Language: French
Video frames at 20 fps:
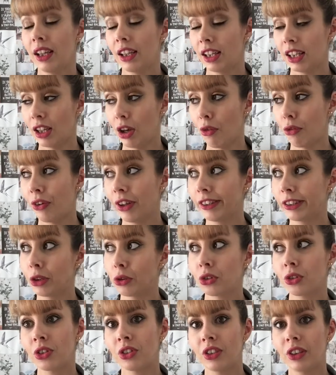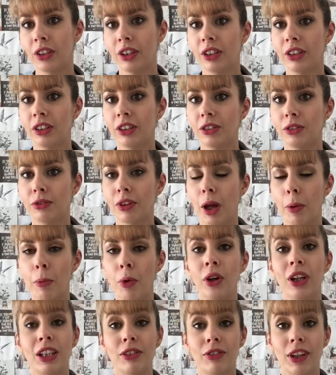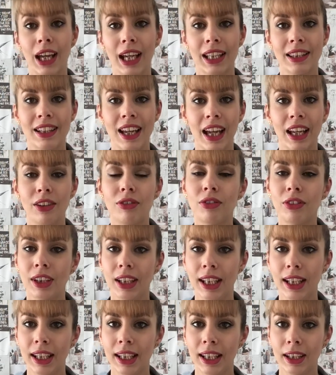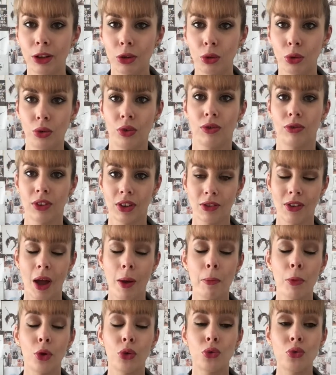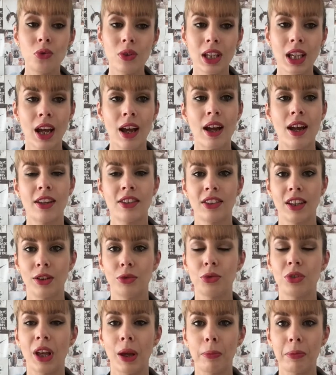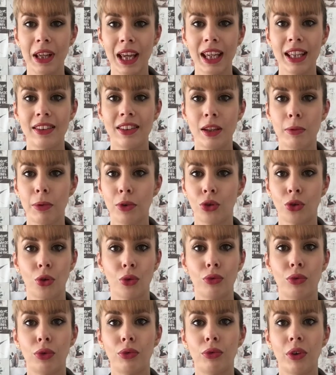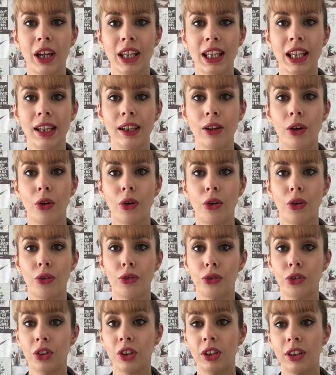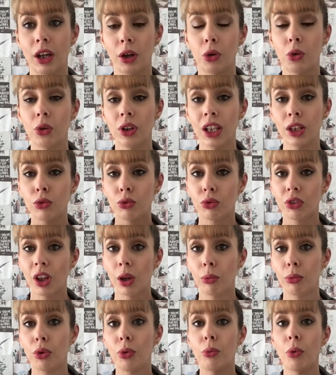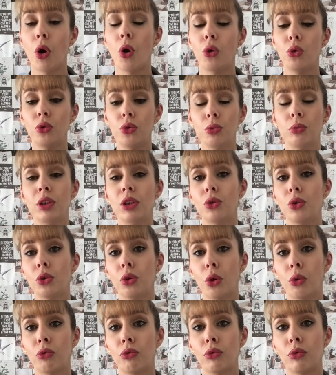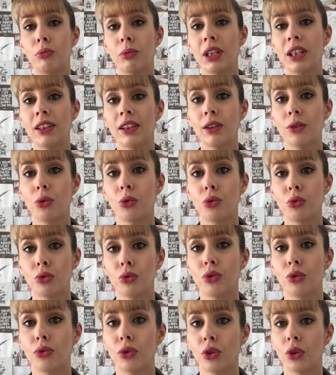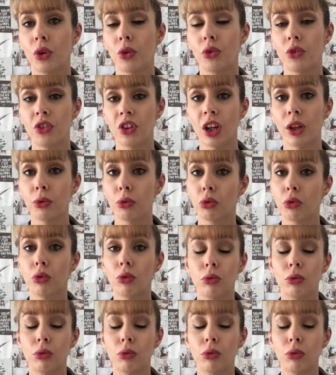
Et en fait, quand vraiment l'hiver est arrivé et qu'il faisait vraiment nuit, ça nous a bien aidé parce que vous le voyez, euh, c'est un collier tout simplement lumineux que vous mettez au cou de votre chien, donc ça